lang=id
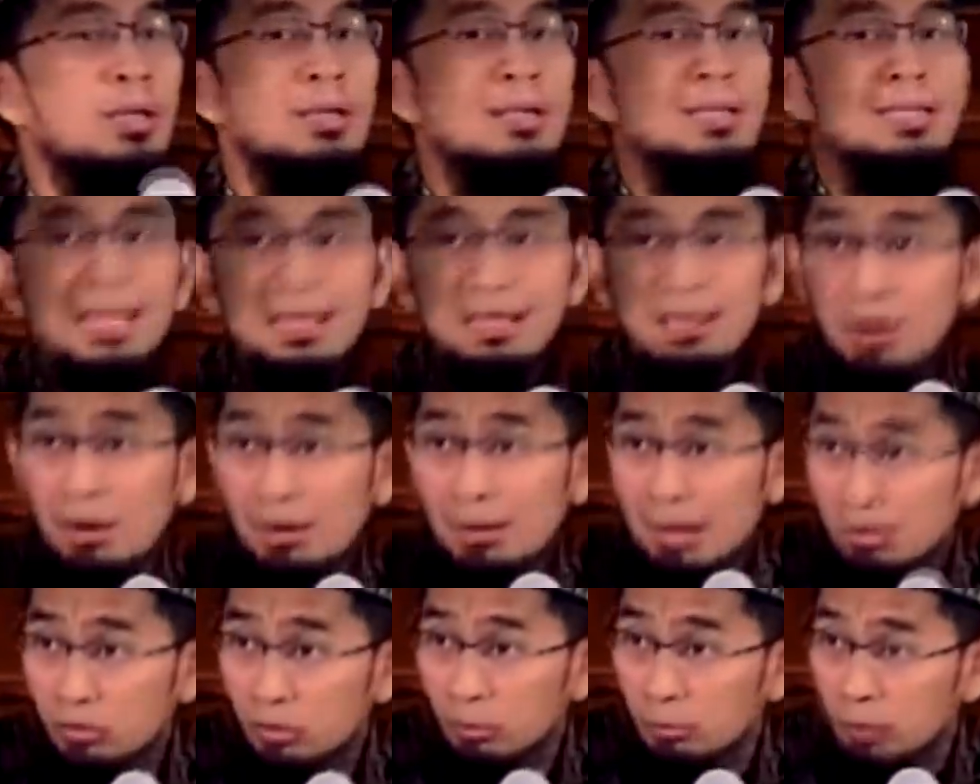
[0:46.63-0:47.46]
Jikalau
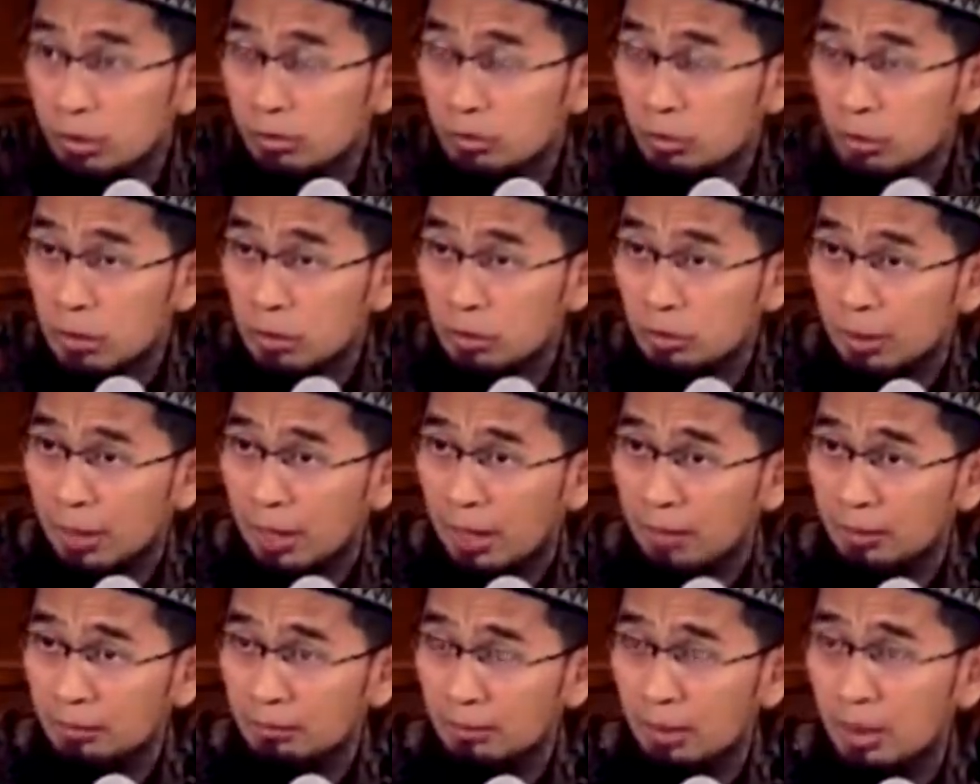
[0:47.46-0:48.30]
orang sudah
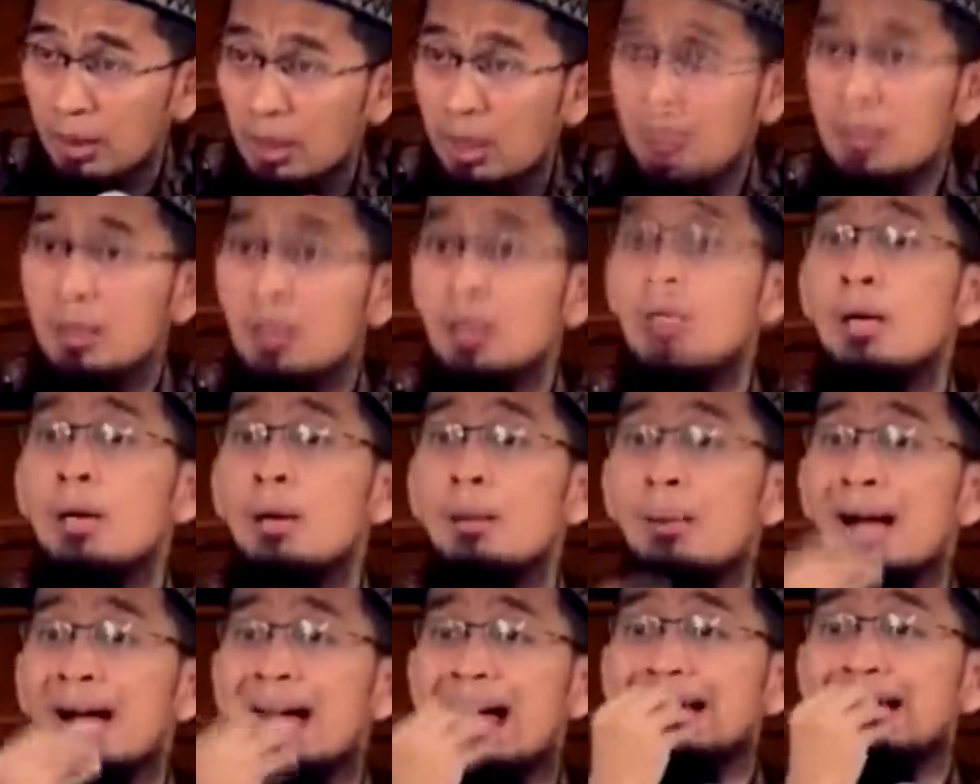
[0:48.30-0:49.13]
subhanallah,
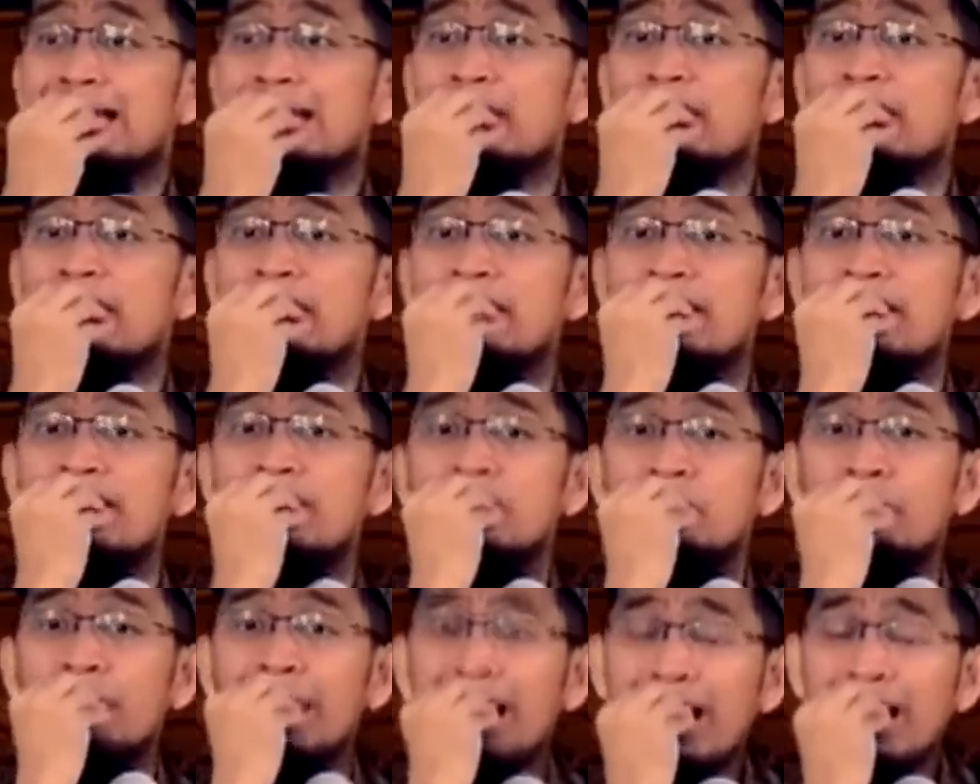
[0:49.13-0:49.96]
mengalir di lisannya
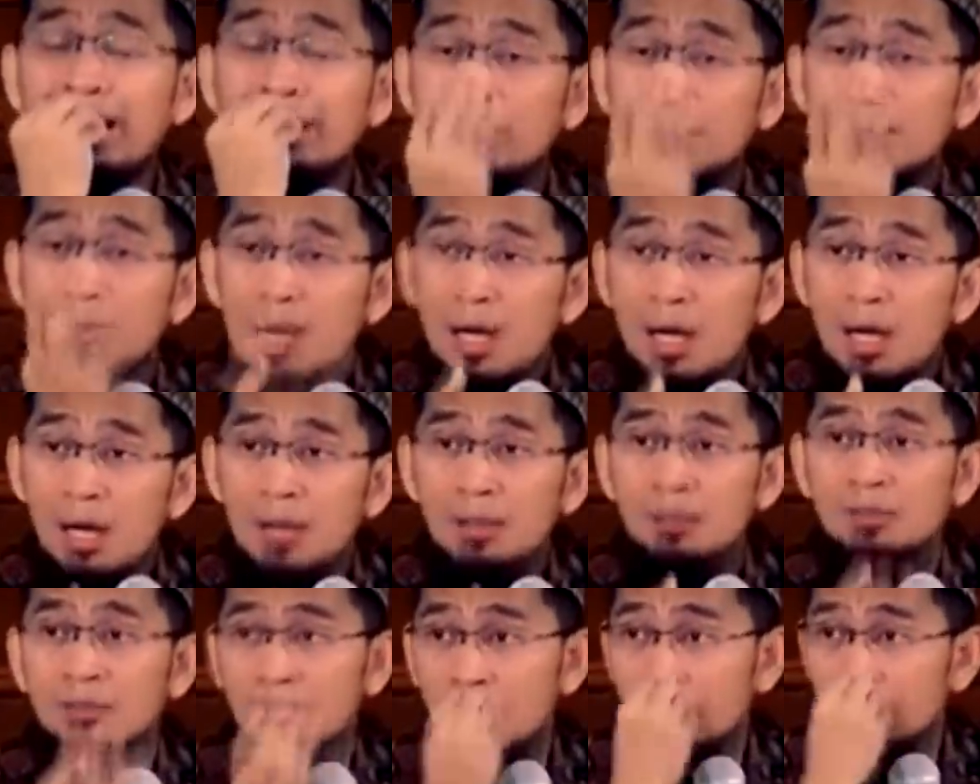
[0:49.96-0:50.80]

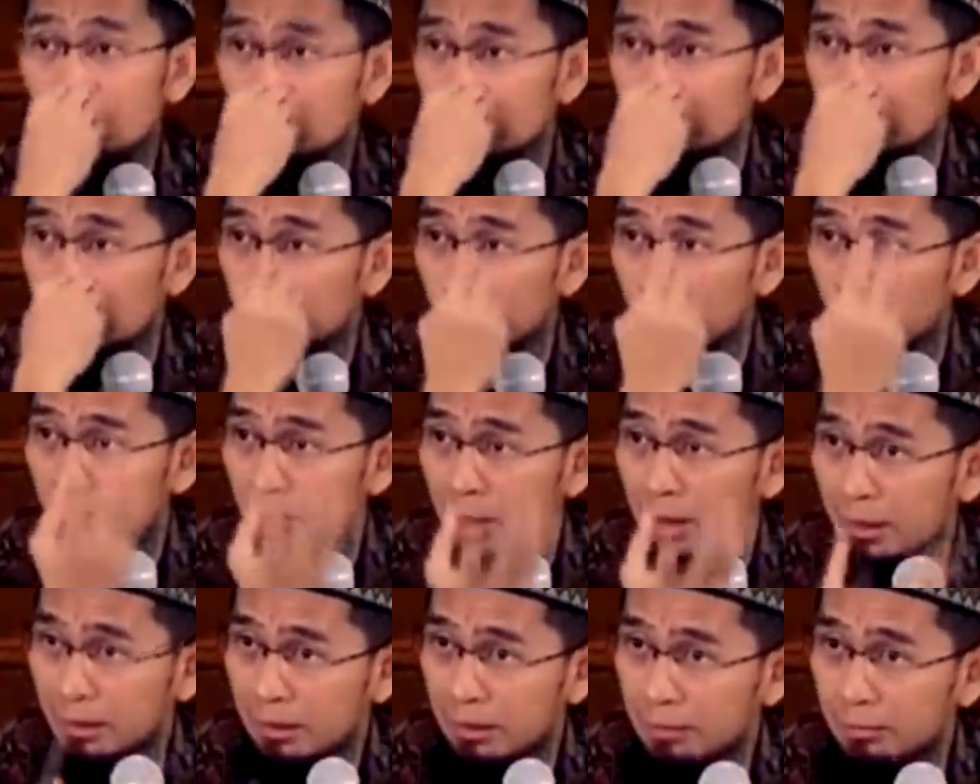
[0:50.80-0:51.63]
subhanallah 165
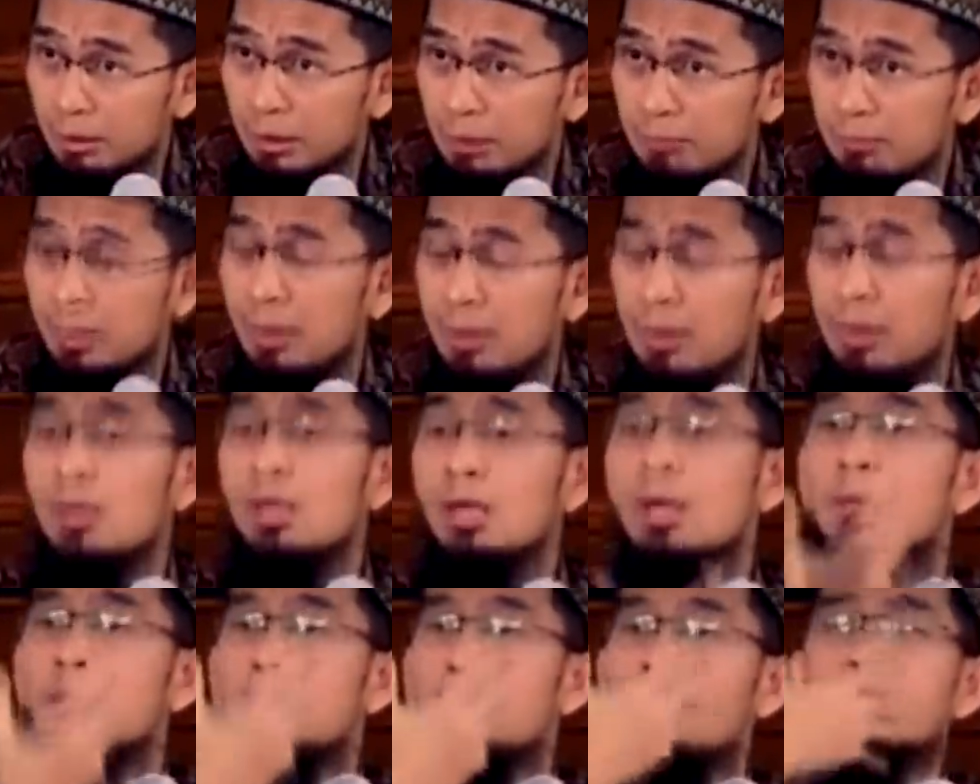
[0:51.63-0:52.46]
kali minimal,
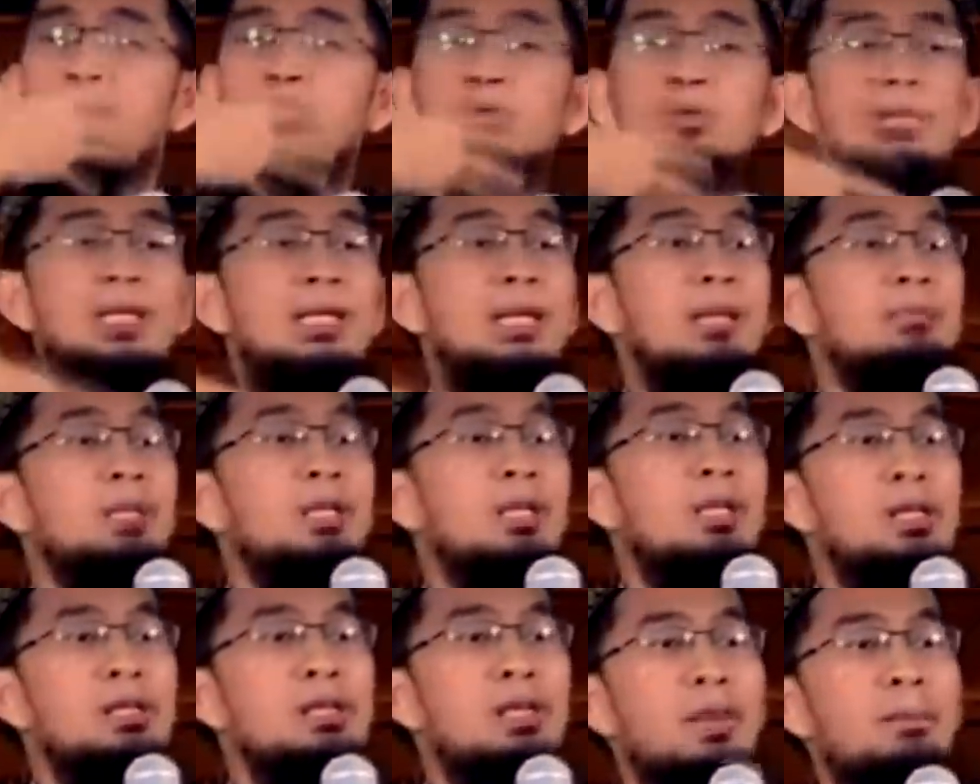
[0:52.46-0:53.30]
masuk dalam
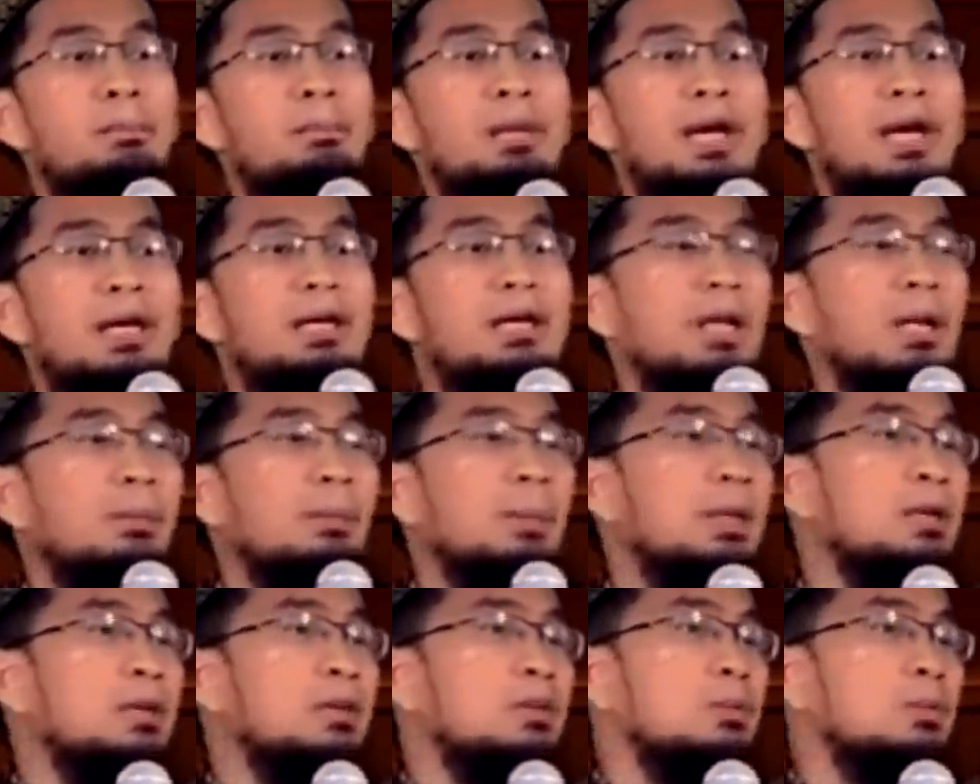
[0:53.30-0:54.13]
dirinya, beredar
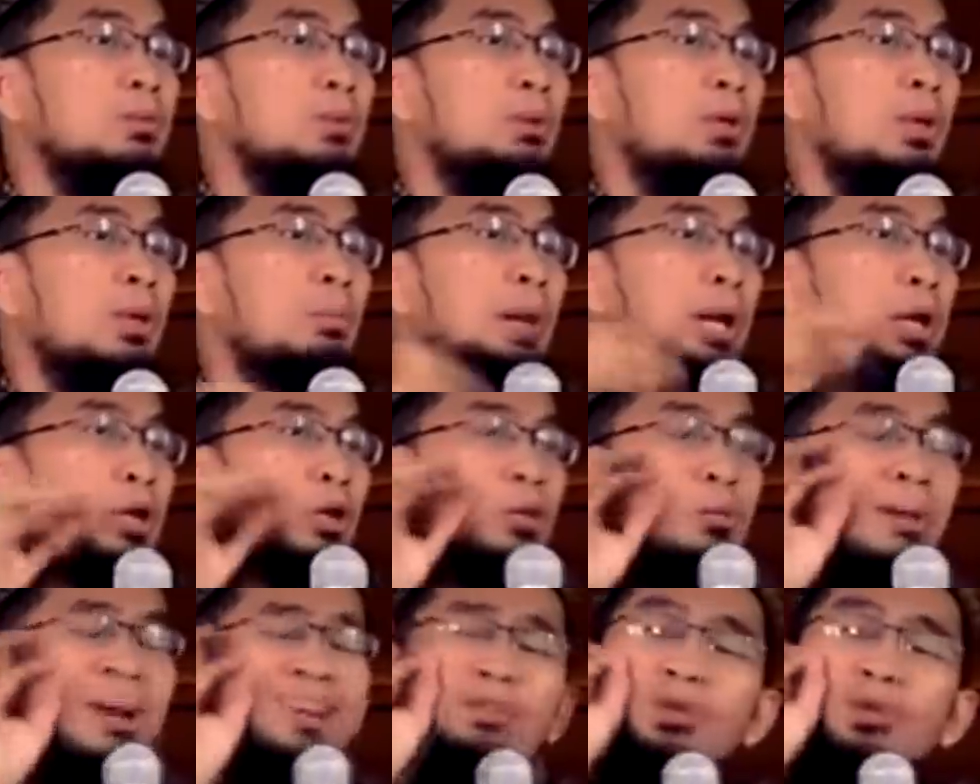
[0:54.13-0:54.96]
pada tubuhnya. Begitu
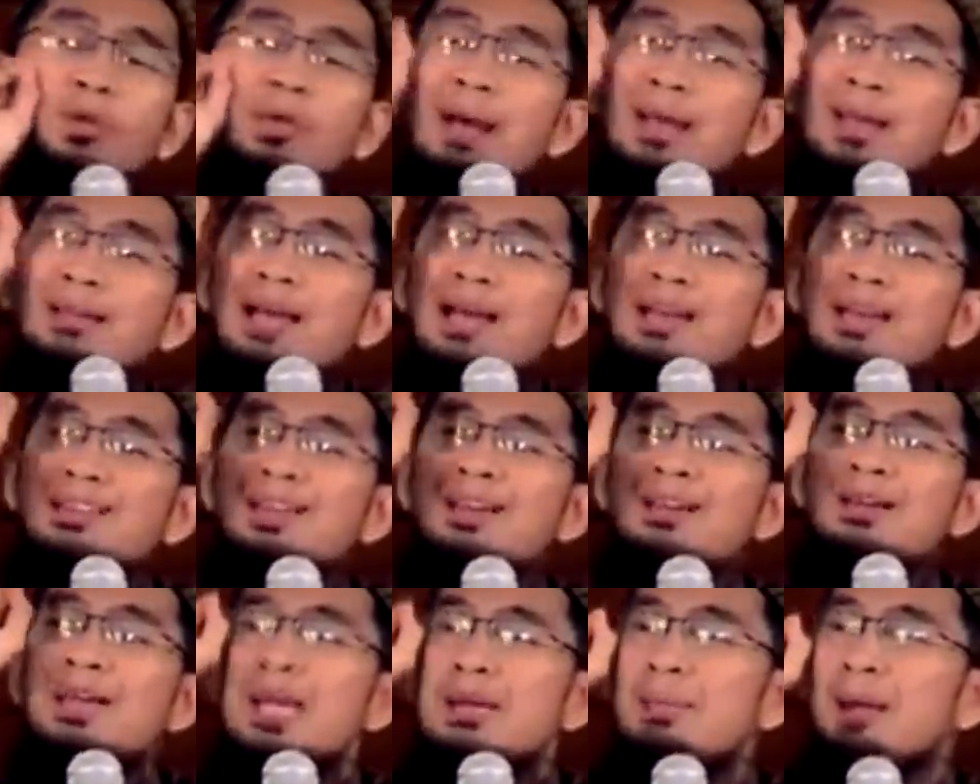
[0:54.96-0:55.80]
masuk ke
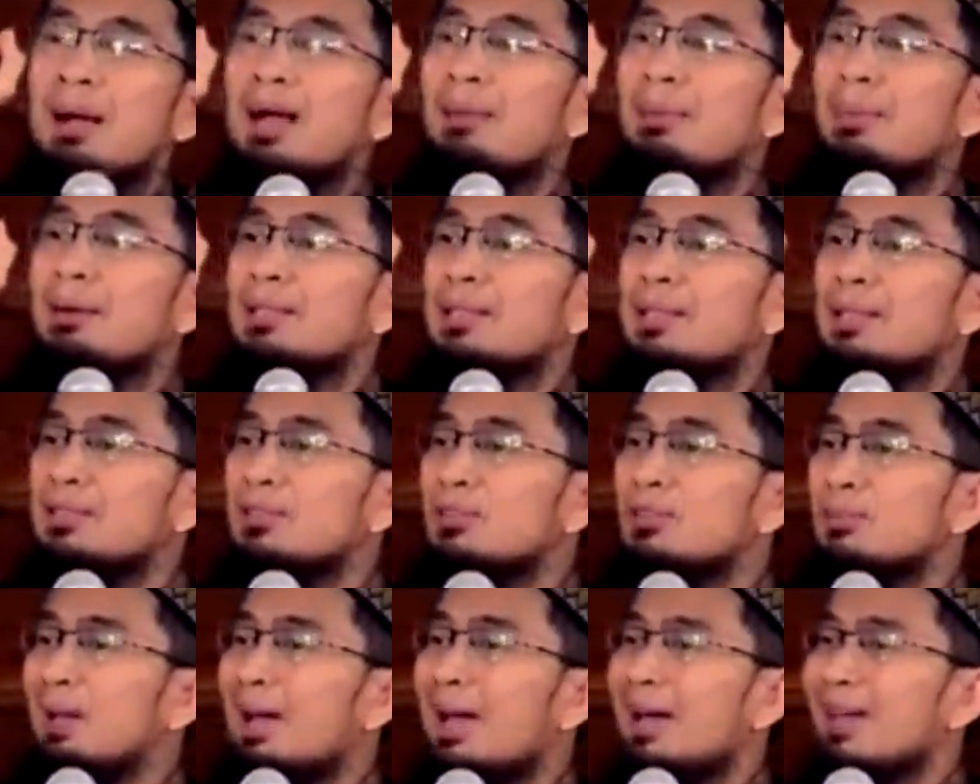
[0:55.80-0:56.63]
matanya, maka matanya
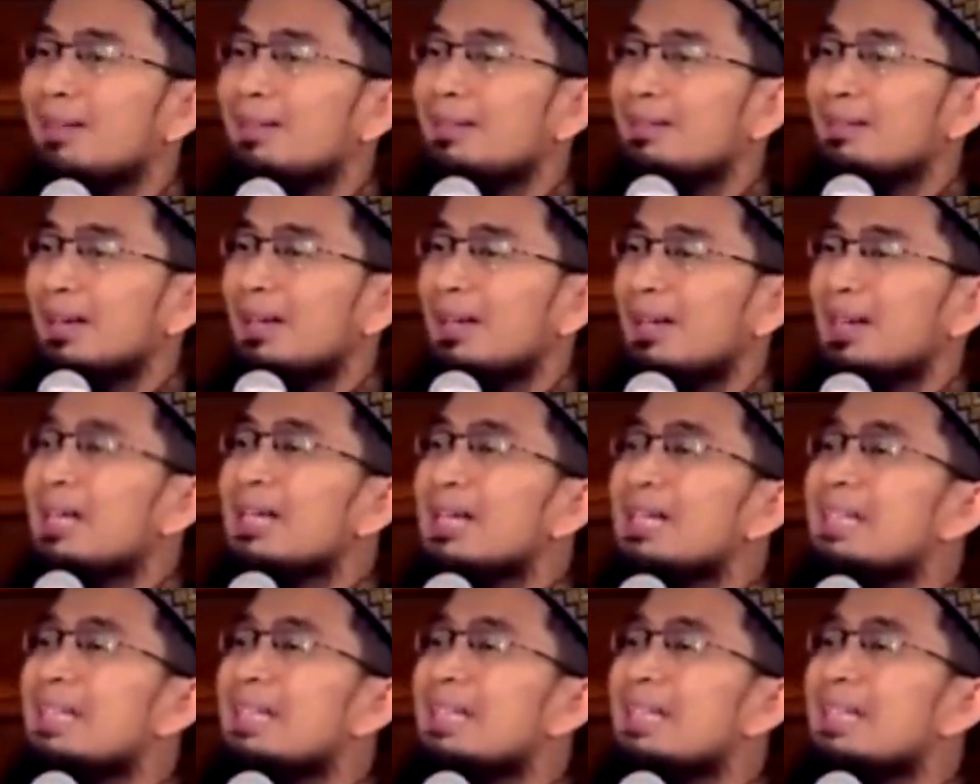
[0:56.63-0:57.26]
subhanallah.